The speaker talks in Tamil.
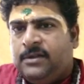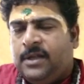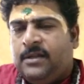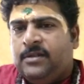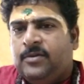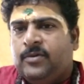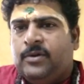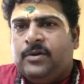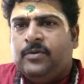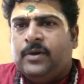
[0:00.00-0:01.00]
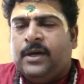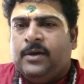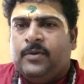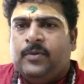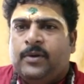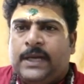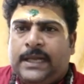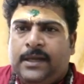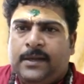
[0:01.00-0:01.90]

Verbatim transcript: தெரிந்து கொண்டு கூட உங்களை